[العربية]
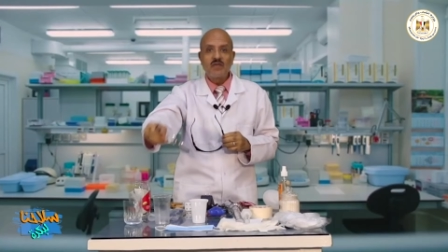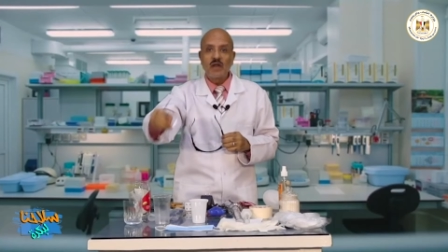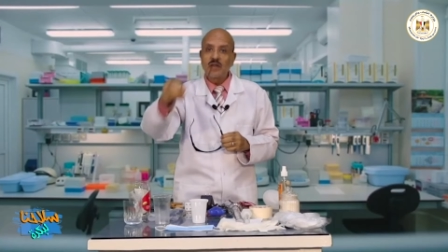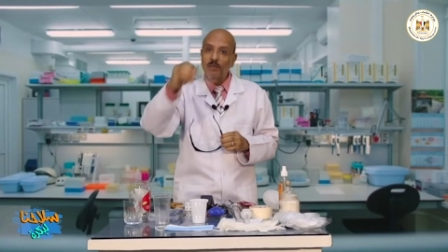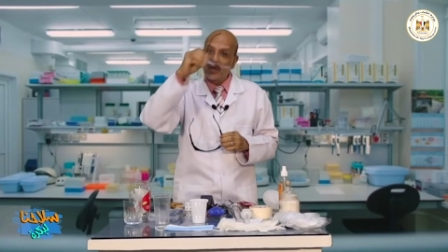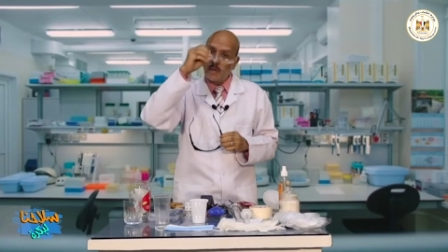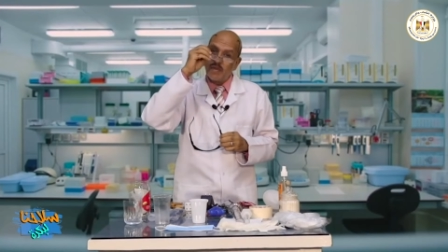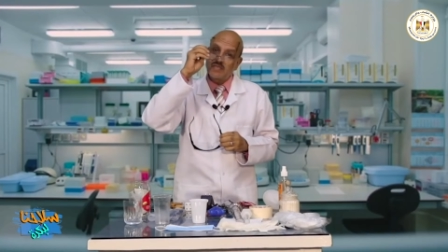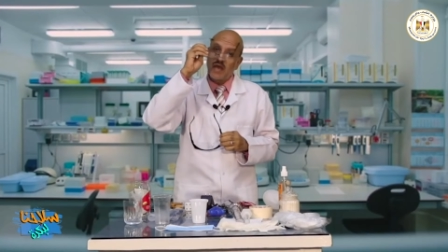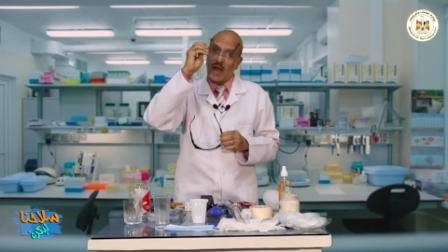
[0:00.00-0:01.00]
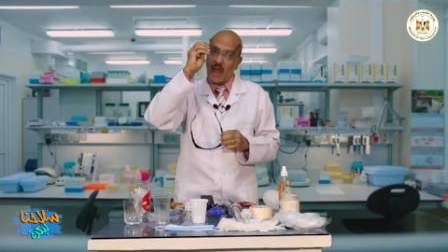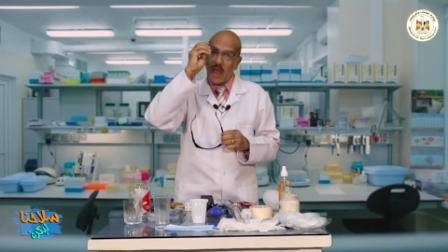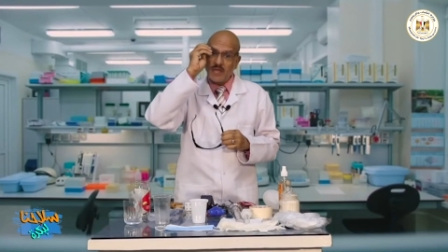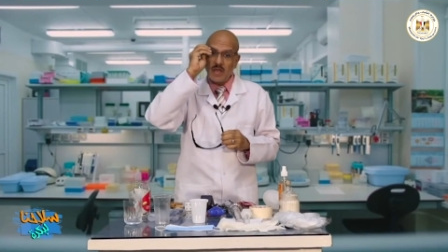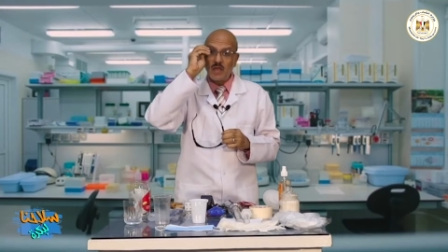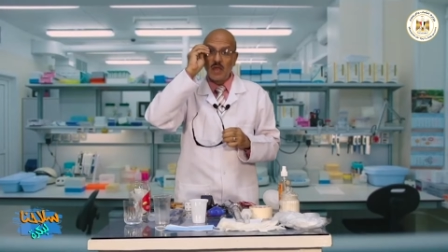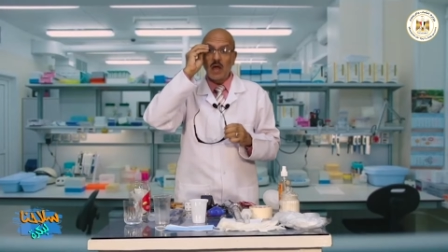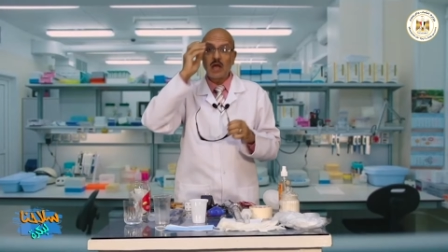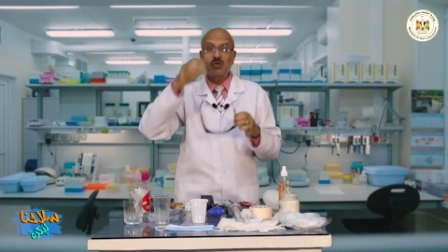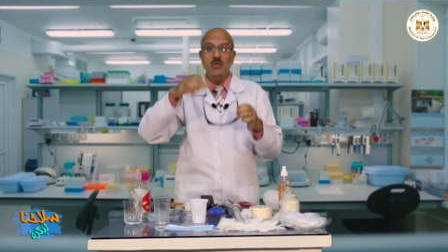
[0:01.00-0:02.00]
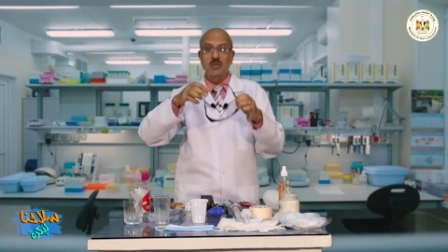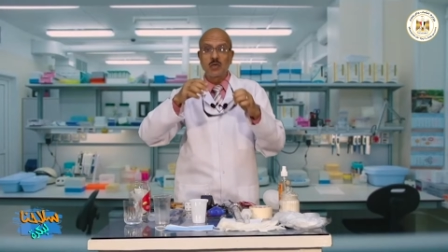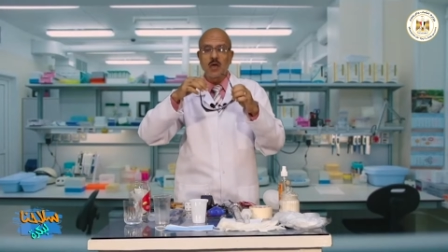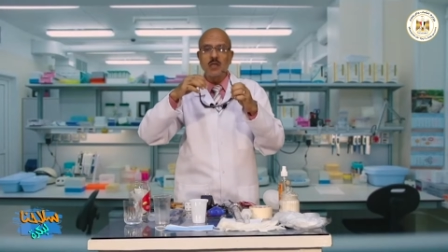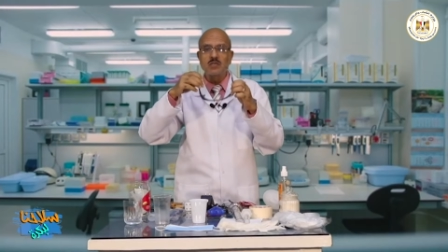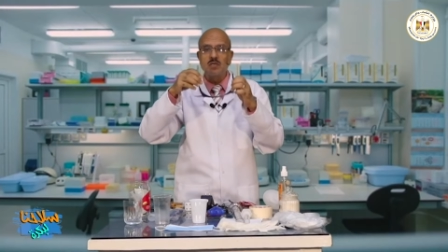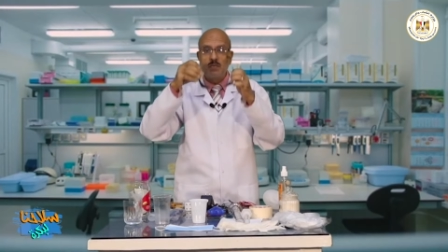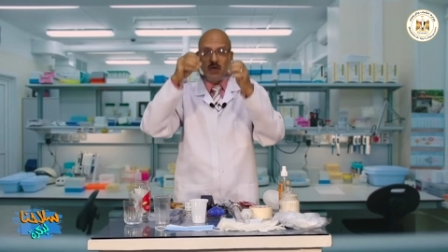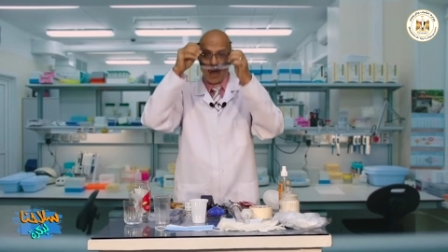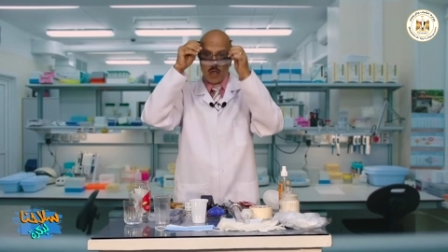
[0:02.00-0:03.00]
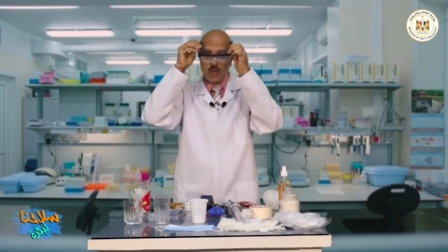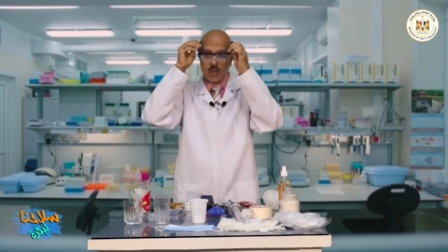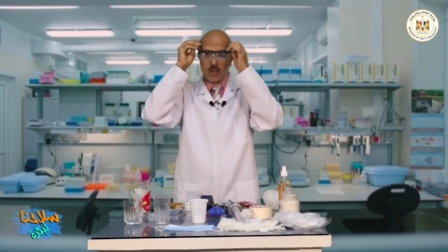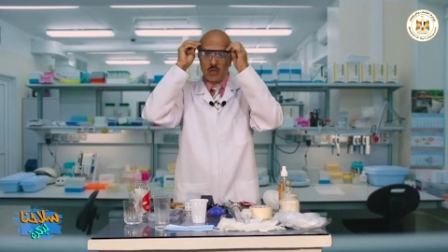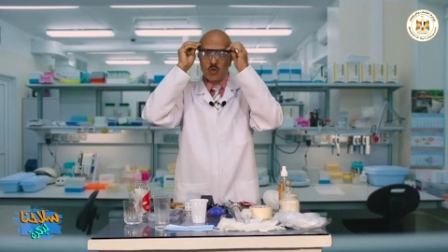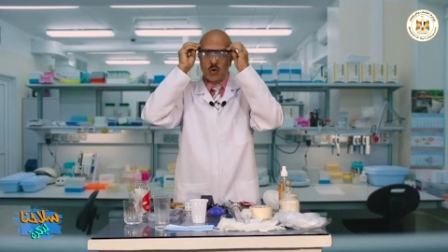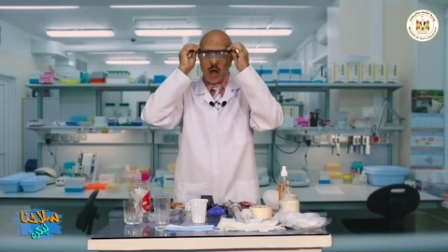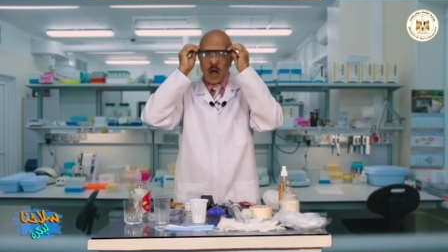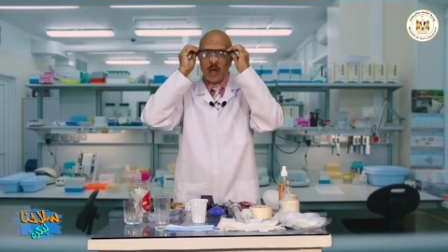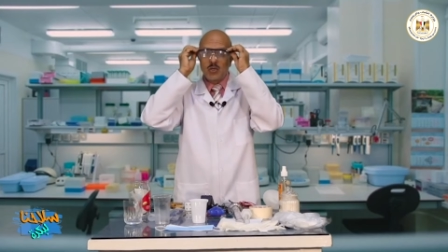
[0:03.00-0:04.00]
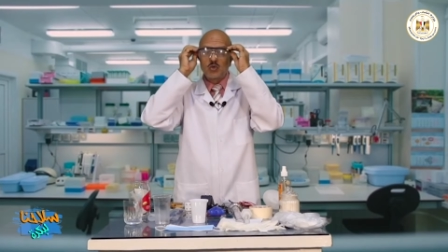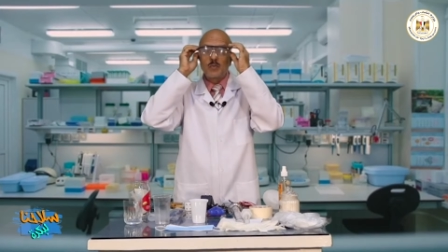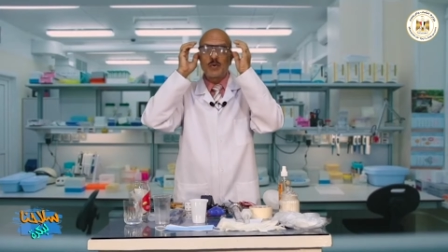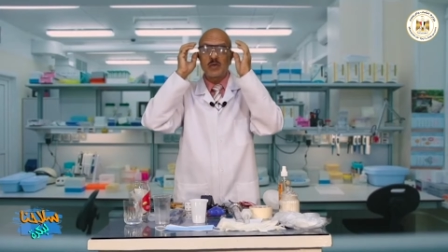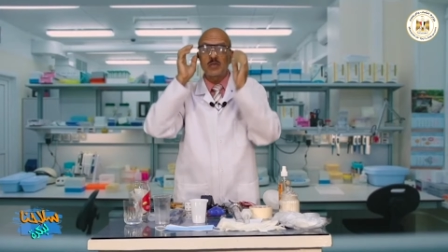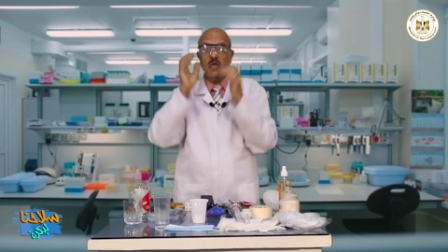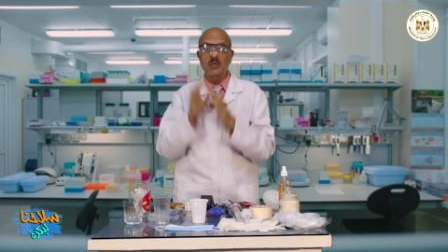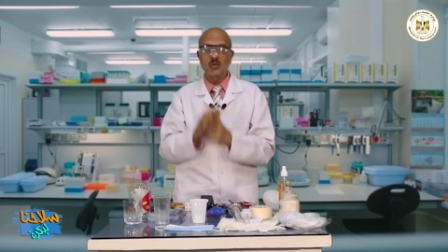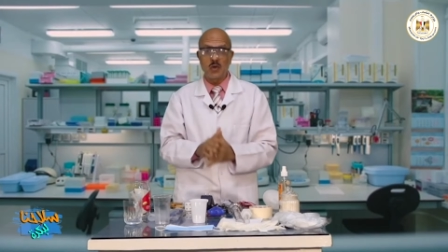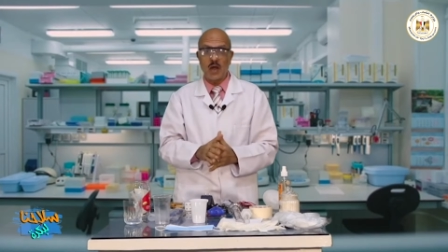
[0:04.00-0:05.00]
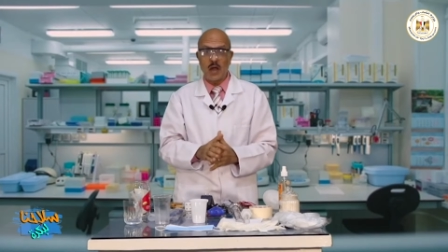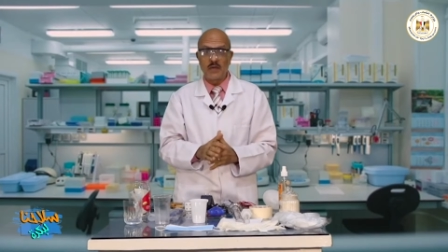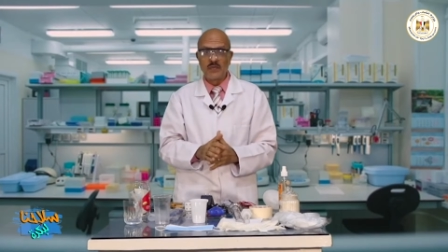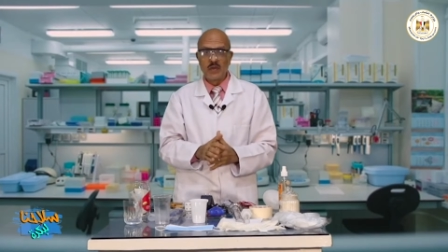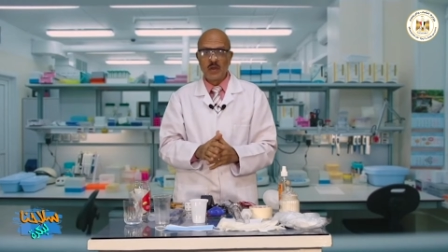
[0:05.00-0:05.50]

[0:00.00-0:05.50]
فانت بتلبسها عادي عشان تغطي بيها يور اي تو بروتكت يور اي